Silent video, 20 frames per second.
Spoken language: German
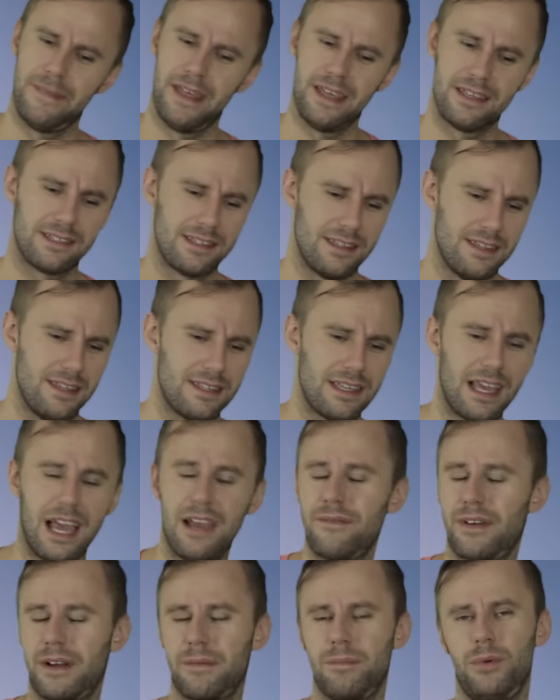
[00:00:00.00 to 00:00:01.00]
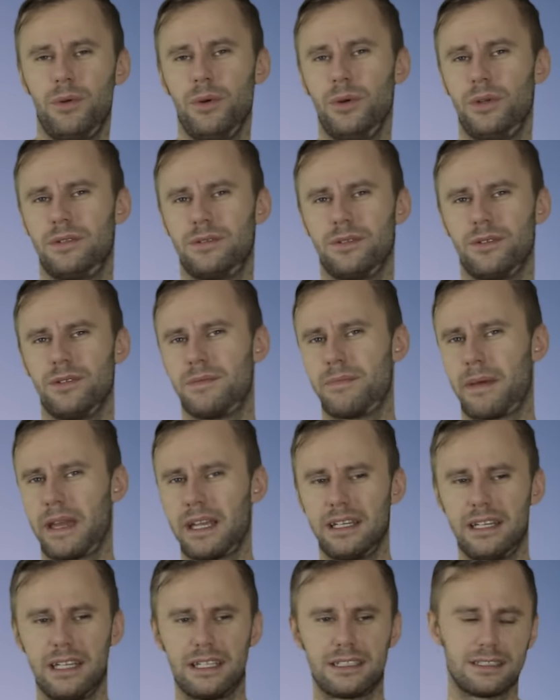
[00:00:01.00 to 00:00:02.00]
es ist einfach blöd so. Es
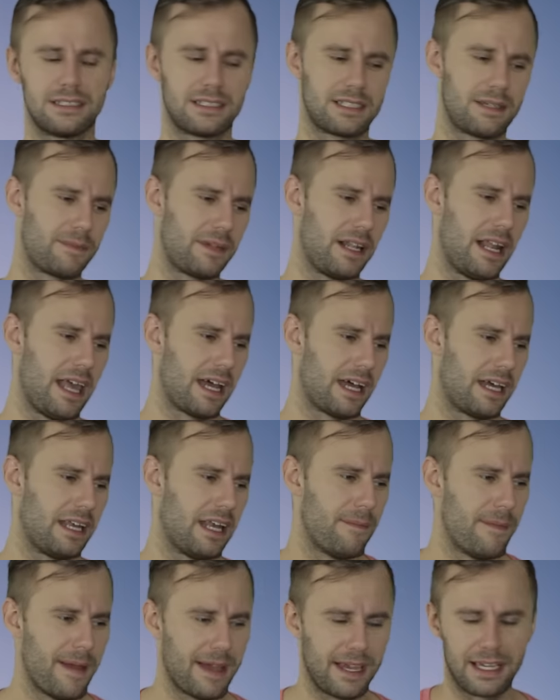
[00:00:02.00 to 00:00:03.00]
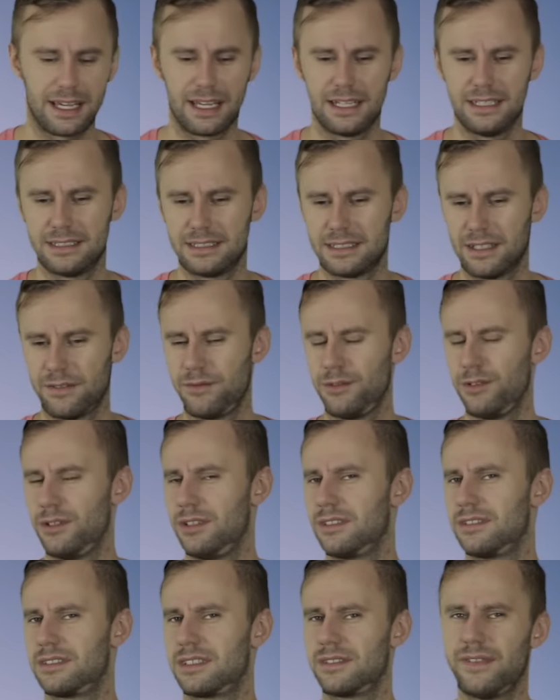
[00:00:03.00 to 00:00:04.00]
bringt nichts. Es gibt Lehrer in Amerika, die sind dafür
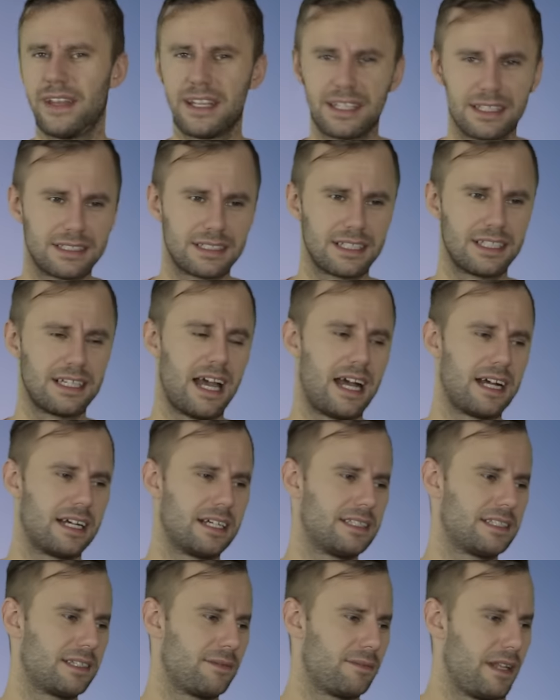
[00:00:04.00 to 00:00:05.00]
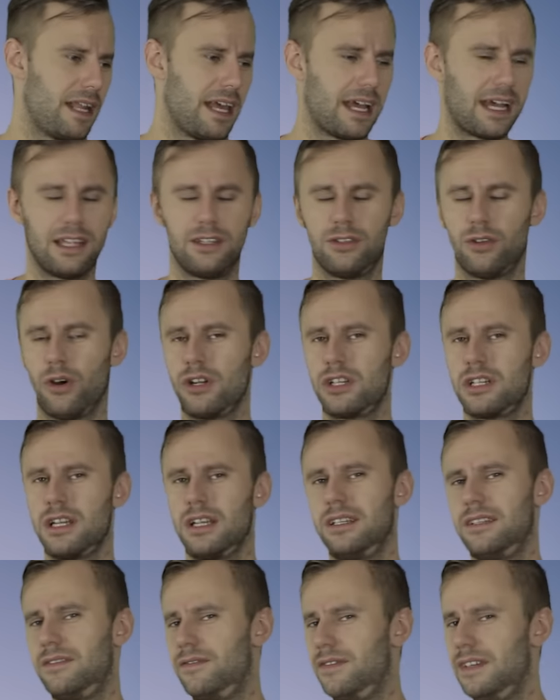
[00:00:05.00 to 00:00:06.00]
ins Gefängnis gegangen. Es gibt Lehrer in
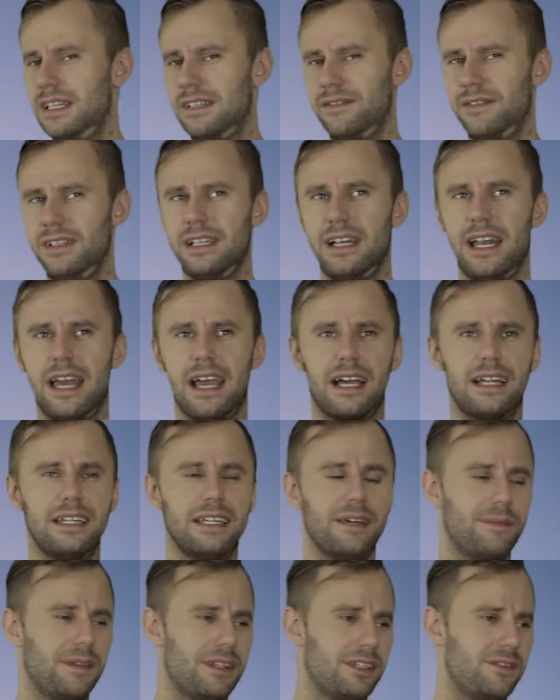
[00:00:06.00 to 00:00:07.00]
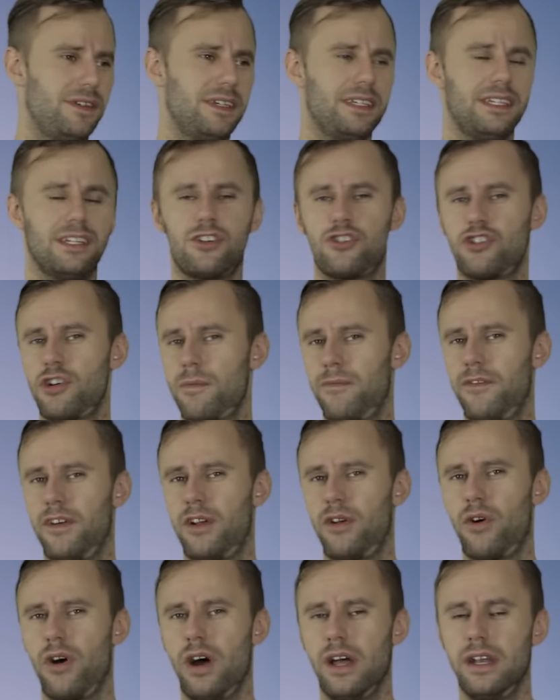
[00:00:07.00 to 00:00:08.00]
Deutschland, viele, viele Lehrer, die haben deswegen ihren Job
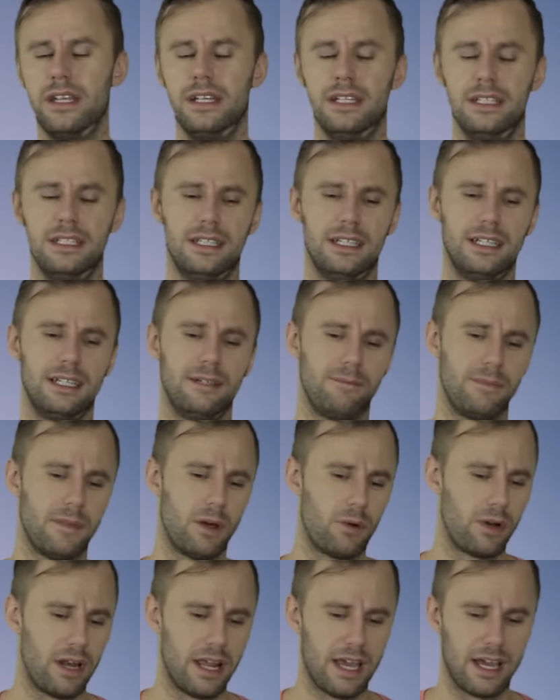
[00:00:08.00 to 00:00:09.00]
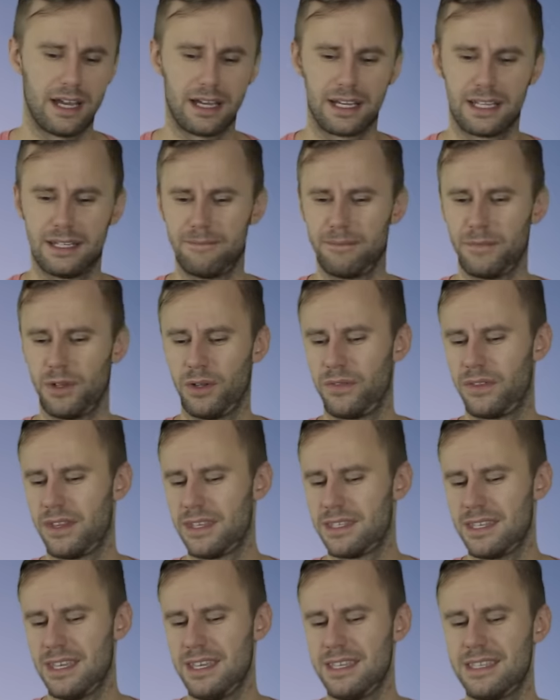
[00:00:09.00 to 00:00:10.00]
verloren, ähm, auch Lehrerinnen. Und
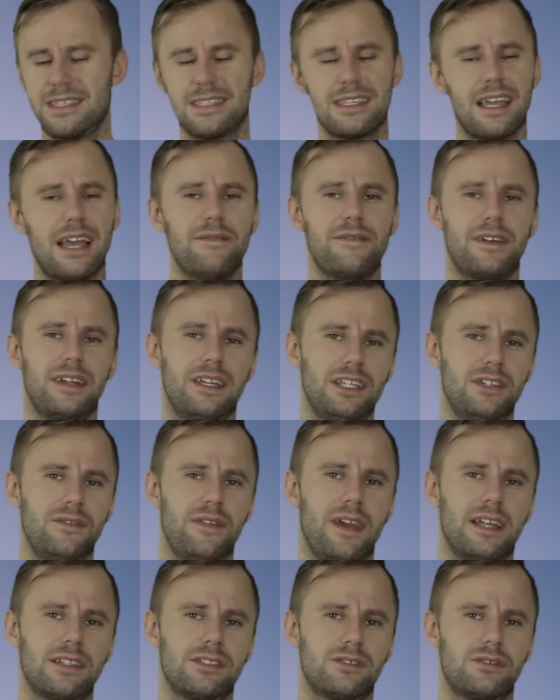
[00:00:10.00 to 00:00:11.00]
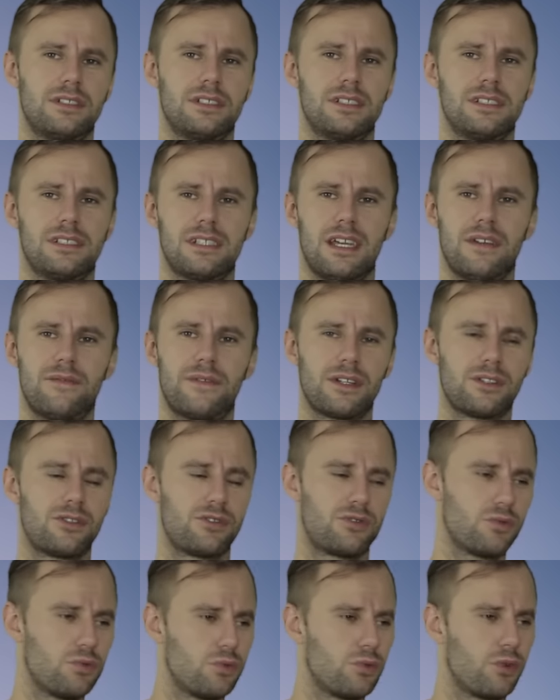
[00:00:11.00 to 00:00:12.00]
das ist es einfach nicht wert. So. Das ist einfach
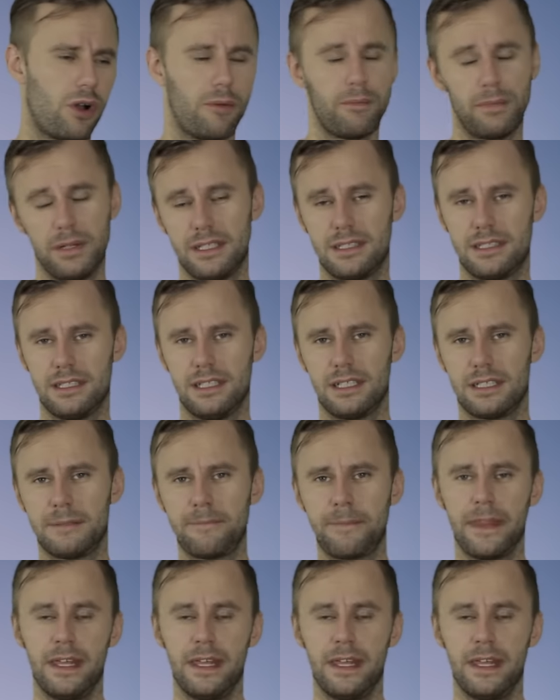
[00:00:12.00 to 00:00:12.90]
zu kompliziert.